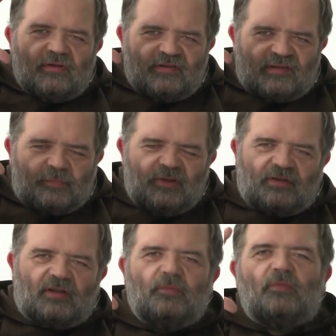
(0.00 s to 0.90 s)

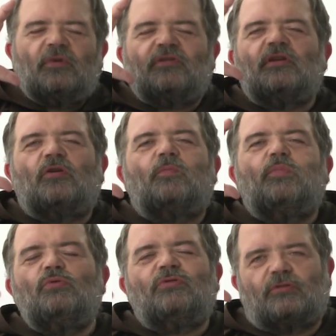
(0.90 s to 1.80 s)
zapisanym tylko
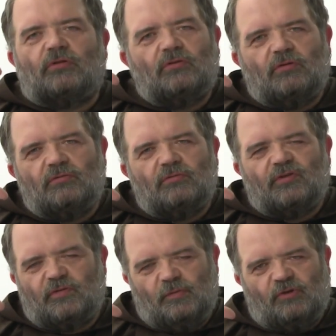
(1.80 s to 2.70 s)
pół stroną
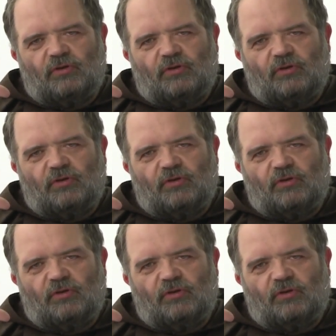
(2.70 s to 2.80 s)
swoimi